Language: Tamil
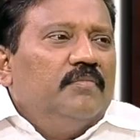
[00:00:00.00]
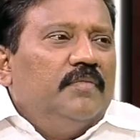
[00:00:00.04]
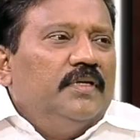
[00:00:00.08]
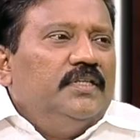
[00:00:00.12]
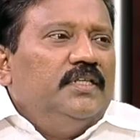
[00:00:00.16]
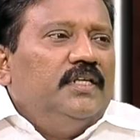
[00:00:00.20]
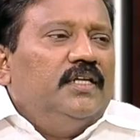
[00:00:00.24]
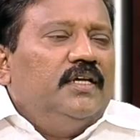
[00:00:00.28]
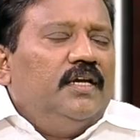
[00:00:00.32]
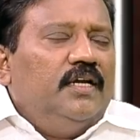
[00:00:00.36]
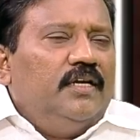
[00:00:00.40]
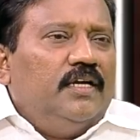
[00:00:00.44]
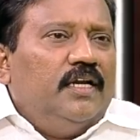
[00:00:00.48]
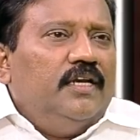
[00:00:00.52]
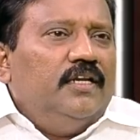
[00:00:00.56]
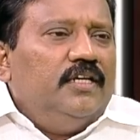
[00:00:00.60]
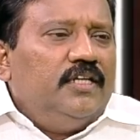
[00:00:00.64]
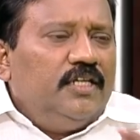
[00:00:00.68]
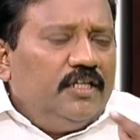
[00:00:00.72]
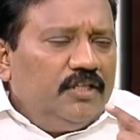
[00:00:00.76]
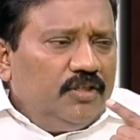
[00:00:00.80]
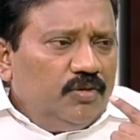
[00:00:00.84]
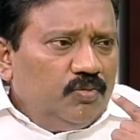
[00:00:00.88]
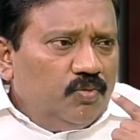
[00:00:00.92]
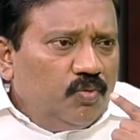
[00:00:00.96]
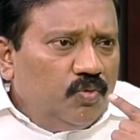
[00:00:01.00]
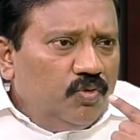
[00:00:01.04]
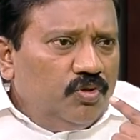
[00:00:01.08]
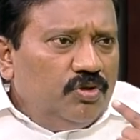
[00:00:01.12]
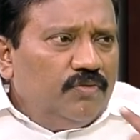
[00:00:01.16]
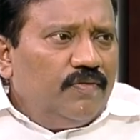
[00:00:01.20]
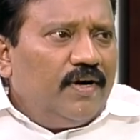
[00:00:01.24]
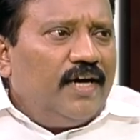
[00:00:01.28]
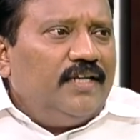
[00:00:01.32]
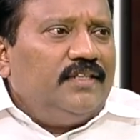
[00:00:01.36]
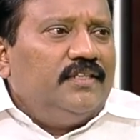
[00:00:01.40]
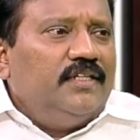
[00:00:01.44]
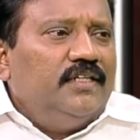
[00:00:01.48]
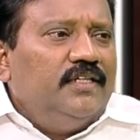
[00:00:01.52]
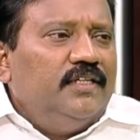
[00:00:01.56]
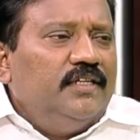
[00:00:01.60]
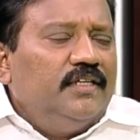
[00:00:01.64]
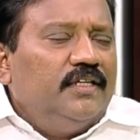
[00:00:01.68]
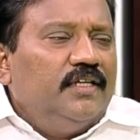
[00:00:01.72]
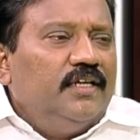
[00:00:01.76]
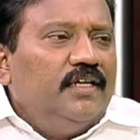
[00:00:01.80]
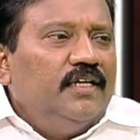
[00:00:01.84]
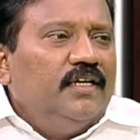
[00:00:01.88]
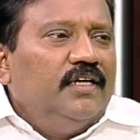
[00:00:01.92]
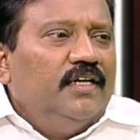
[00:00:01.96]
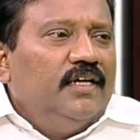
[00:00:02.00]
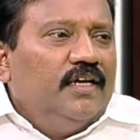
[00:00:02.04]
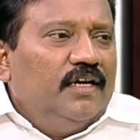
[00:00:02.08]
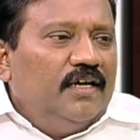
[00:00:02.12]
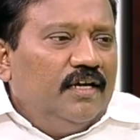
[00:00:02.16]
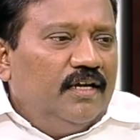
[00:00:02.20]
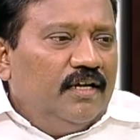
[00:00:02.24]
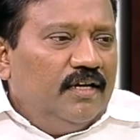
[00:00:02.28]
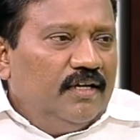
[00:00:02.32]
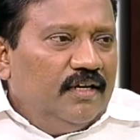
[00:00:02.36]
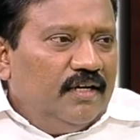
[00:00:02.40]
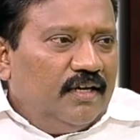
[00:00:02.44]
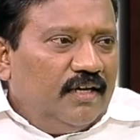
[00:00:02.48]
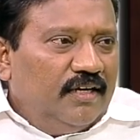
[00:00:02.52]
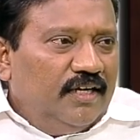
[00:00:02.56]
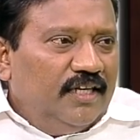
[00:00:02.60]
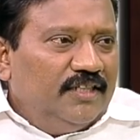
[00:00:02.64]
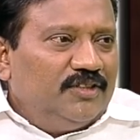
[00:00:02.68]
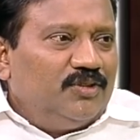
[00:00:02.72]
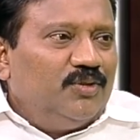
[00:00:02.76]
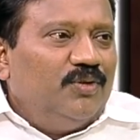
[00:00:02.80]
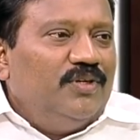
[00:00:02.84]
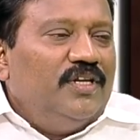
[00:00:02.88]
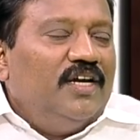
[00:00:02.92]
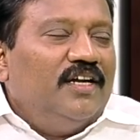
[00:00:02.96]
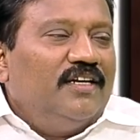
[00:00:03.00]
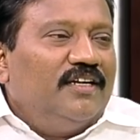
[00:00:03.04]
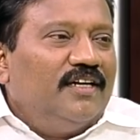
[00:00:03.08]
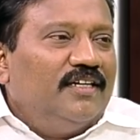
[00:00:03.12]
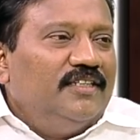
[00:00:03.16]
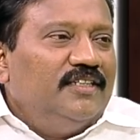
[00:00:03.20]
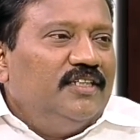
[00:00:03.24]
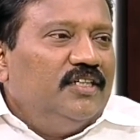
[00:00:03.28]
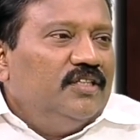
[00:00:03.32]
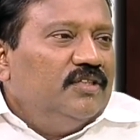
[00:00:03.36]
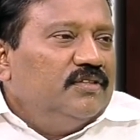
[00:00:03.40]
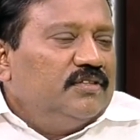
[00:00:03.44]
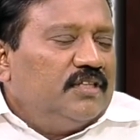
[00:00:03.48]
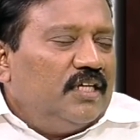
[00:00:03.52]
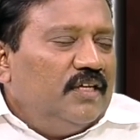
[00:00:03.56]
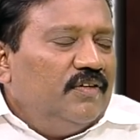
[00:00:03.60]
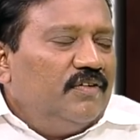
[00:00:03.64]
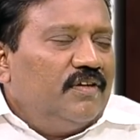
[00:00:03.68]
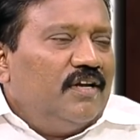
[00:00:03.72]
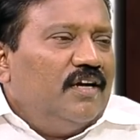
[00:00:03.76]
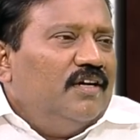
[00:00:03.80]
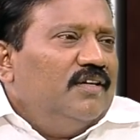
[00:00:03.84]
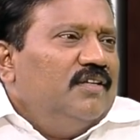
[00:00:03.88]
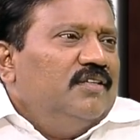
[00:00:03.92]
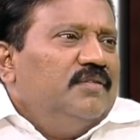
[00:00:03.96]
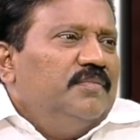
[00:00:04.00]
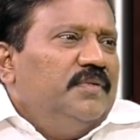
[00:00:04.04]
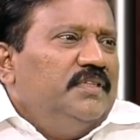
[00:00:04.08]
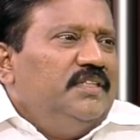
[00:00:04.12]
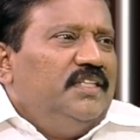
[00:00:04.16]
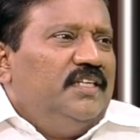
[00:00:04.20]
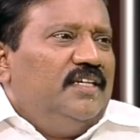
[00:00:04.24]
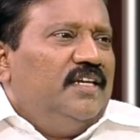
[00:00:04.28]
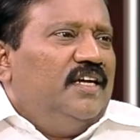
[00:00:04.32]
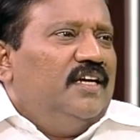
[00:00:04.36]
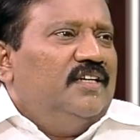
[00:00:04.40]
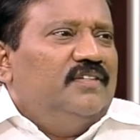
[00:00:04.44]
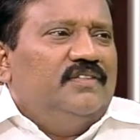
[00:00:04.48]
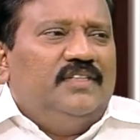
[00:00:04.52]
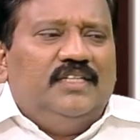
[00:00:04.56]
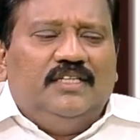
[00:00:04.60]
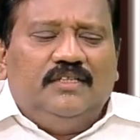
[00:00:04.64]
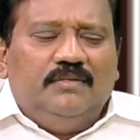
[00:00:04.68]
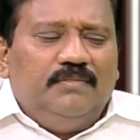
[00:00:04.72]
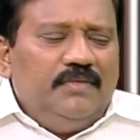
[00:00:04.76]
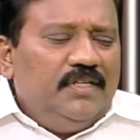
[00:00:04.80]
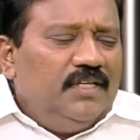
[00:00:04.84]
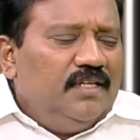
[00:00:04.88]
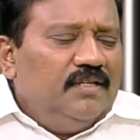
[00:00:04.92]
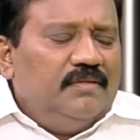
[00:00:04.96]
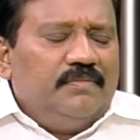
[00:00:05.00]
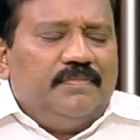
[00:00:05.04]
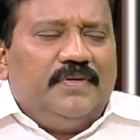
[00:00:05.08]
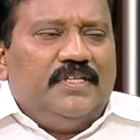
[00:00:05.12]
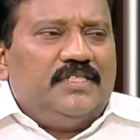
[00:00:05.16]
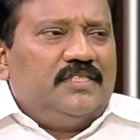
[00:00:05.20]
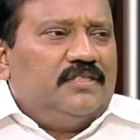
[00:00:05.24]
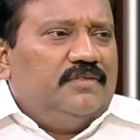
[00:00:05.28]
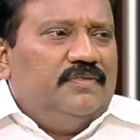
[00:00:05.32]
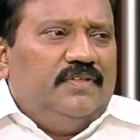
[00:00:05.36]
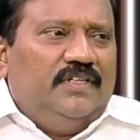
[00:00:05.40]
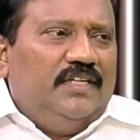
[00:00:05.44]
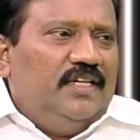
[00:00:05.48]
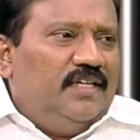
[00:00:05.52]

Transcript: மதிக்கிறேன் என்றைக்கும் ஒரு வார்த்தை இன்றைக்கி அன்னை சோனியா காந்தியோ தலைவர் ராகுலுக்கு மத்திய நான் வந்து எதுவுமே நான் பேசவே